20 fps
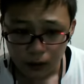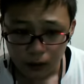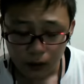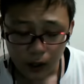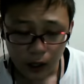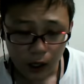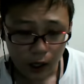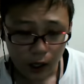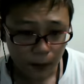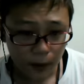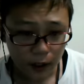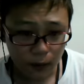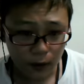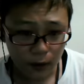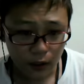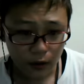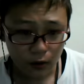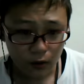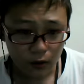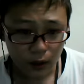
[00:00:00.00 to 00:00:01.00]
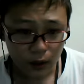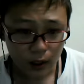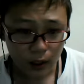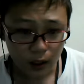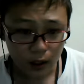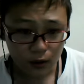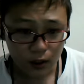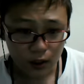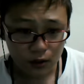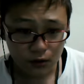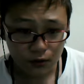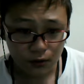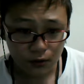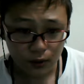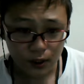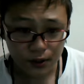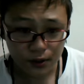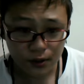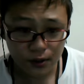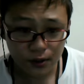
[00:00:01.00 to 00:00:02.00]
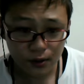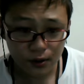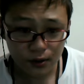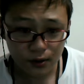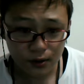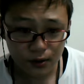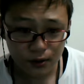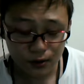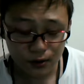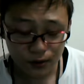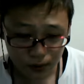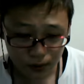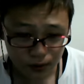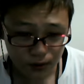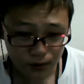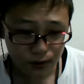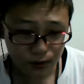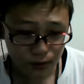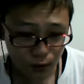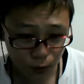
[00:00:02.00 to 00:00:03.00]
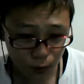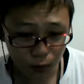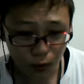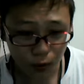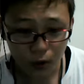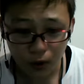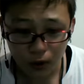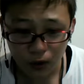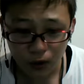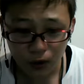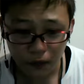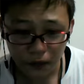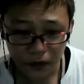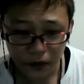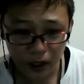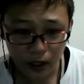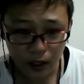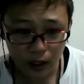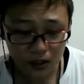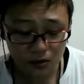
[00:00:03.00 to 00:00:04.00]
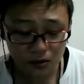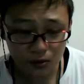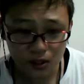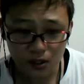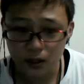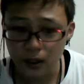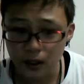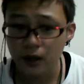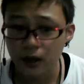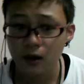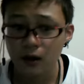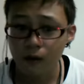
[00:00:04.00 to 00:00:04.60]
えー、まだまだ夜は長くなりそうです。今日も寝れなそうですね。